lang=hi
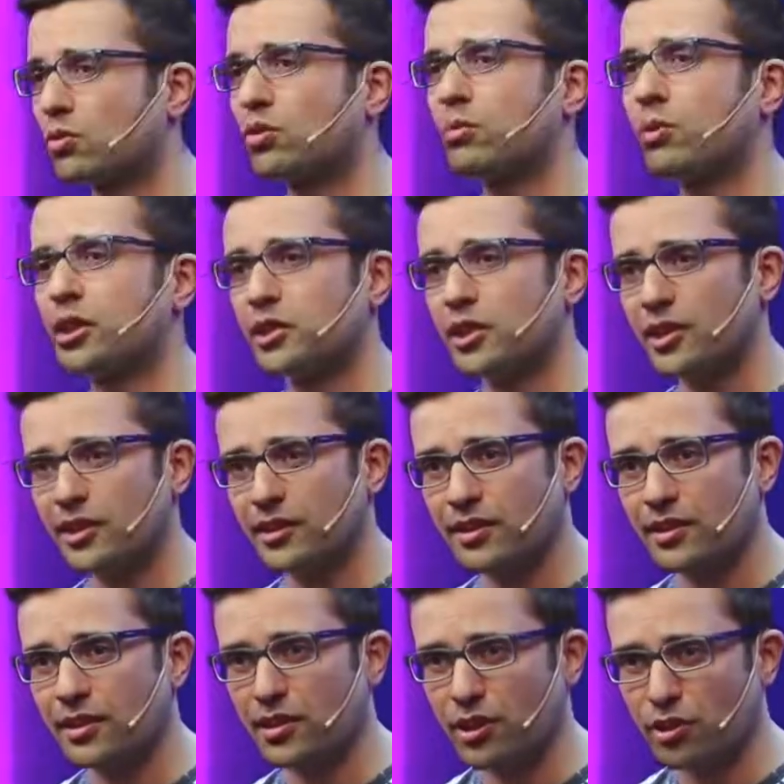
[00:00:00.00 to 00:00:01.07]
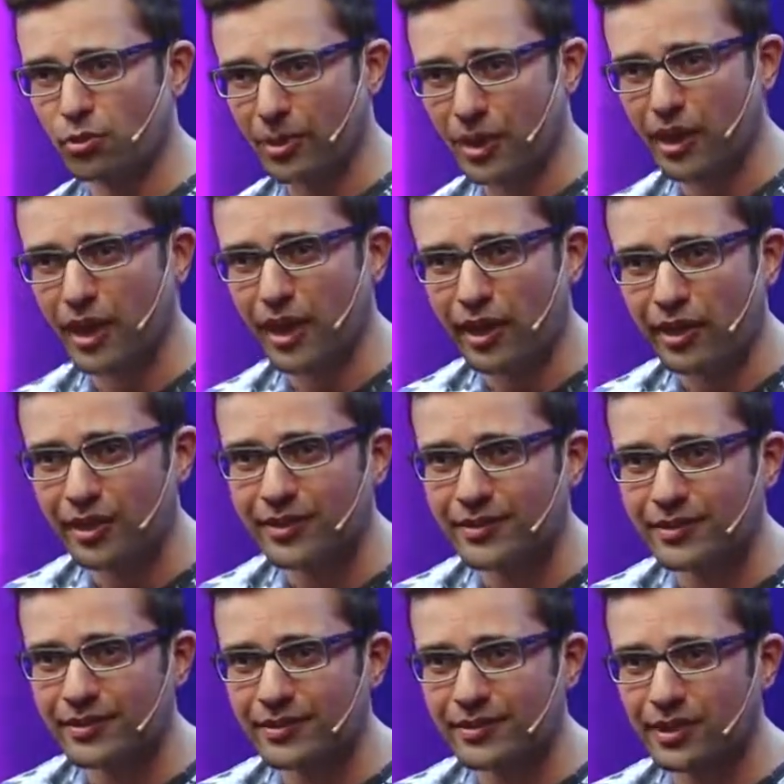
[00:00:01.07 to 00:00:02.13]
कोई बात नहीं करना तो पड़ रहा है ना
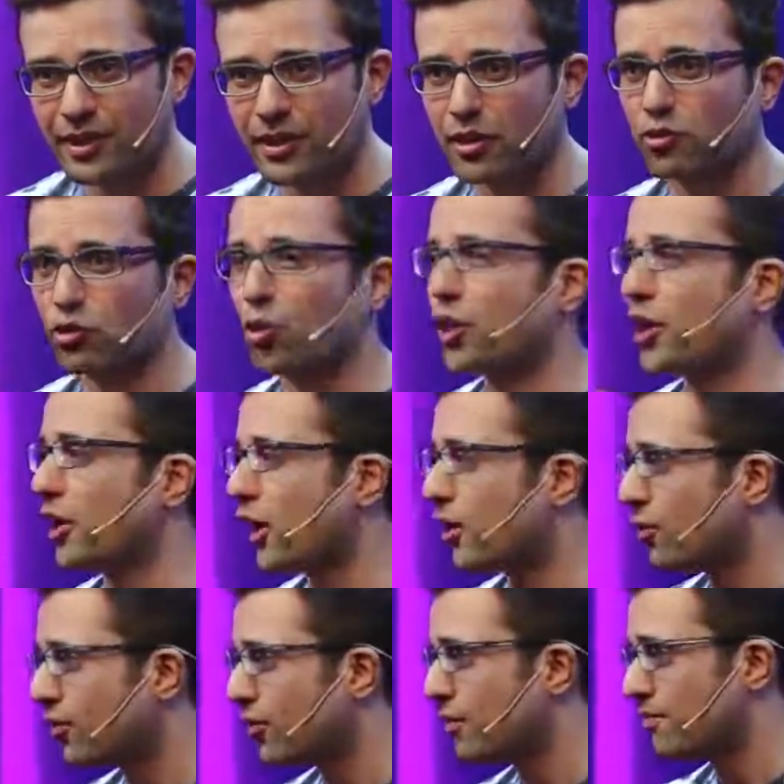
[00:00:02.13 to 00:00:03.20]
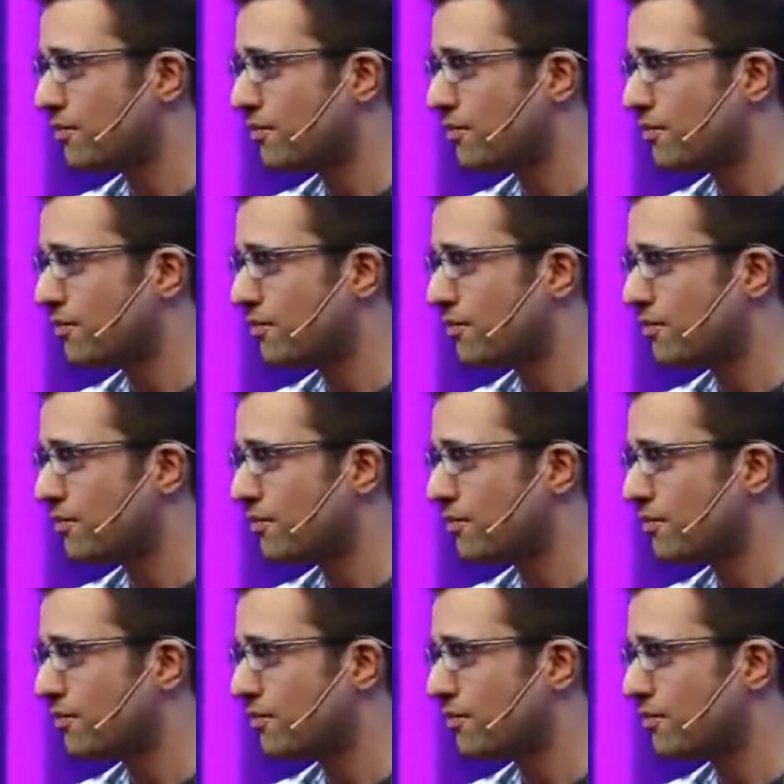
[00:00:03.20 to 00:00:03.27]
इंटरेस्ट हो या ना हो